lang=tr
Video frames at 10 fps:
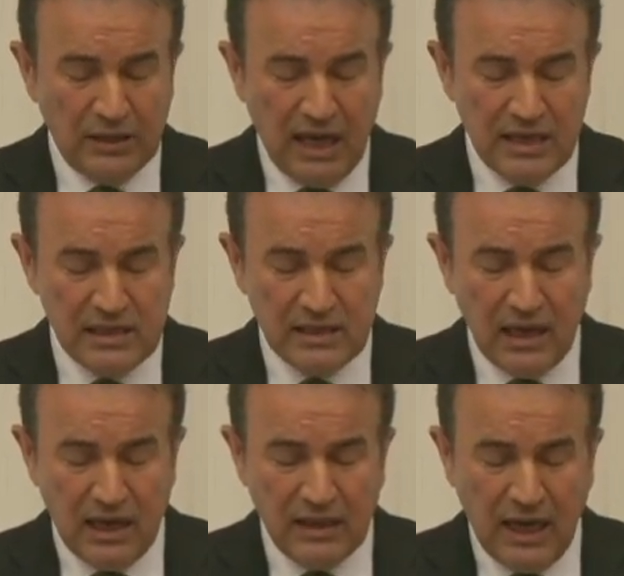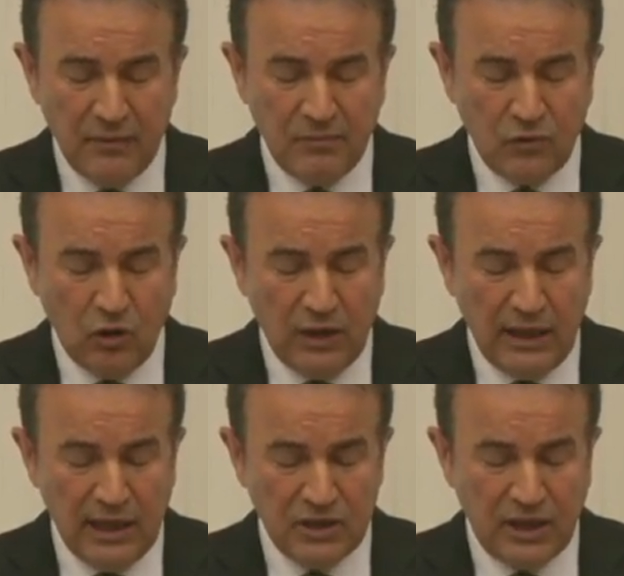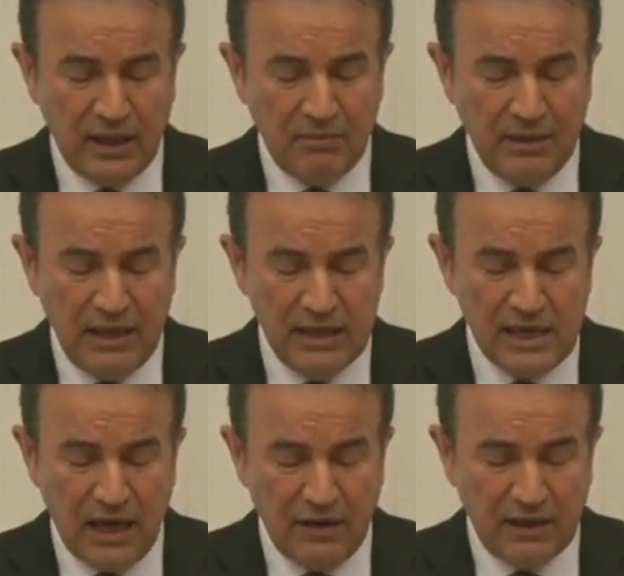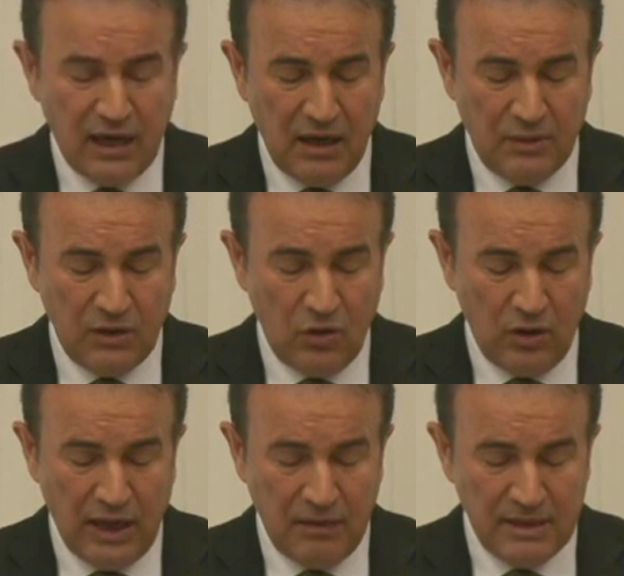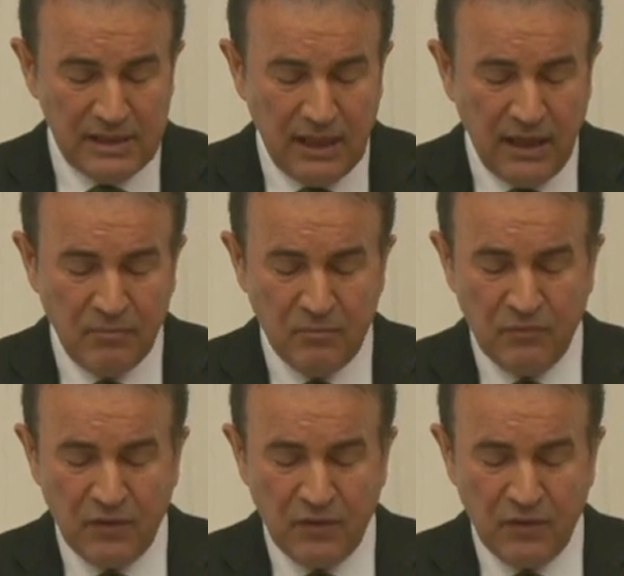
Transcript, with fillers: tesislerde dolayı yaşanan milli servet kaybının önlenmesi